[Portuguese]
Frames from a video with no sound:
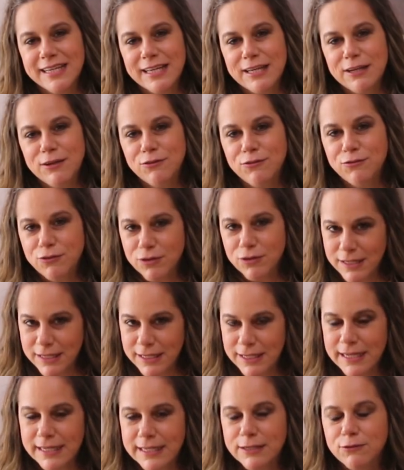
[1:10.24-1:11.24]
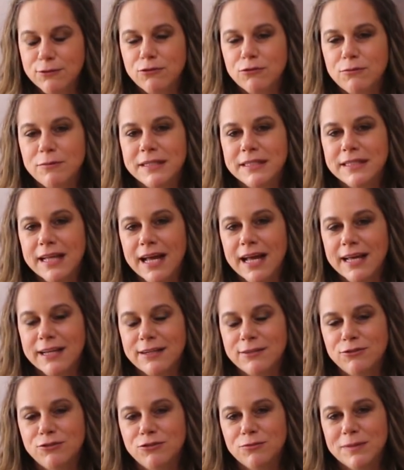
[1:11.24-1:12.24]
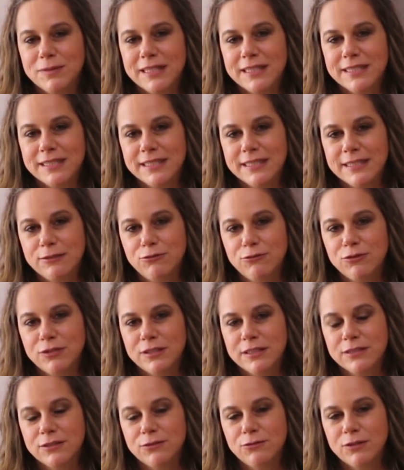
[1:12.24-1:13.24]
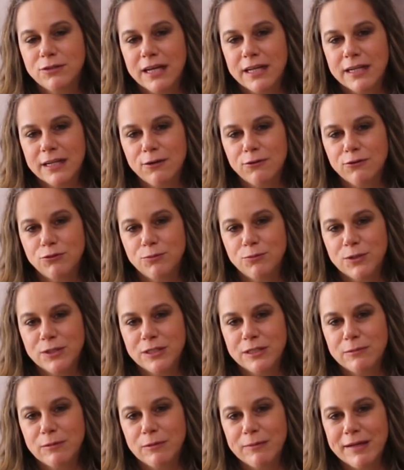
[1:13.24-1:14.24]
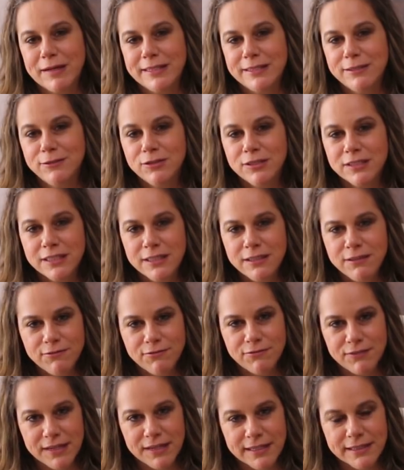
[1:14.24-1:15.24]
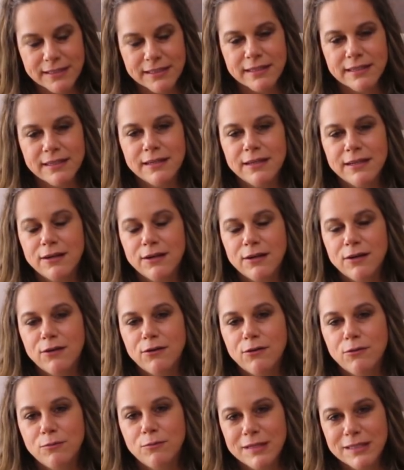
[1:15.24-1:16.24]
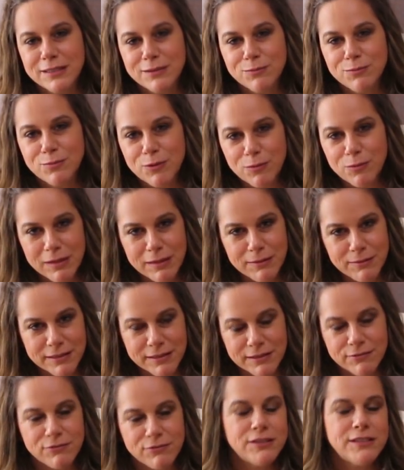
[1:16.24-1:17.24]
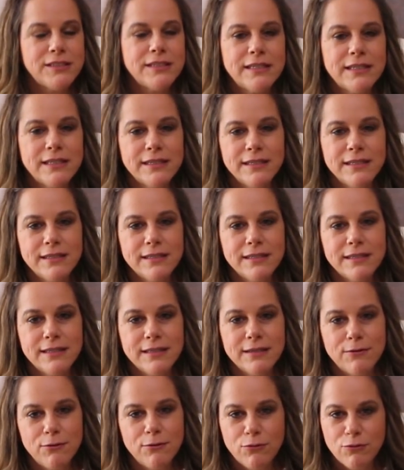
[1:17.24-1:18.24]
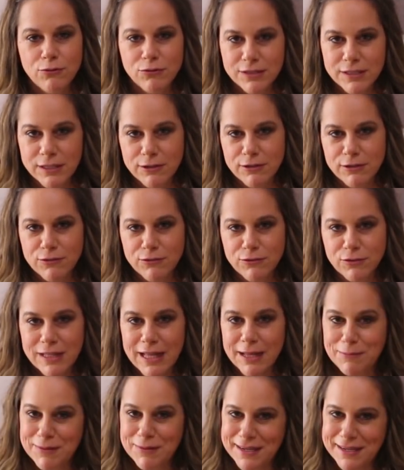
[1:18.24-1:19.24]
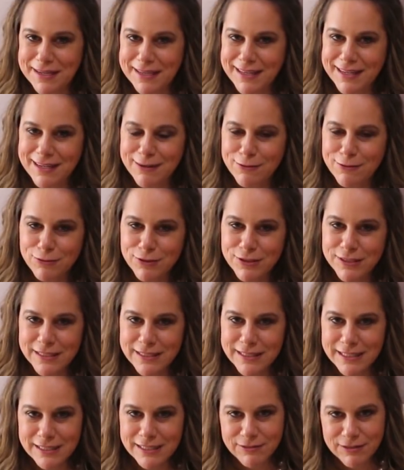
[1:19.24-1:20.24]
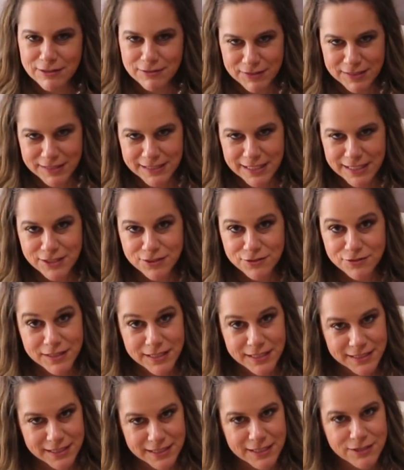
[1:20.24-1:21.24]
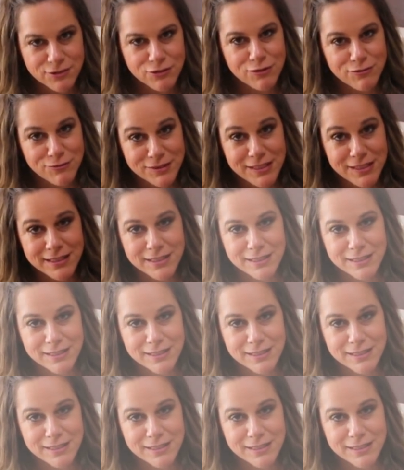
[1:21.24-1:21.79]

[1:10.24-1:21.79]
Eu vou ler aqui o comentário de uma das seguidoras do canal do programa Maridos que enfrenta o mesmo problema que você. O conselho que eu vou dar para ela com certeza vai fazer a diferença na sua vida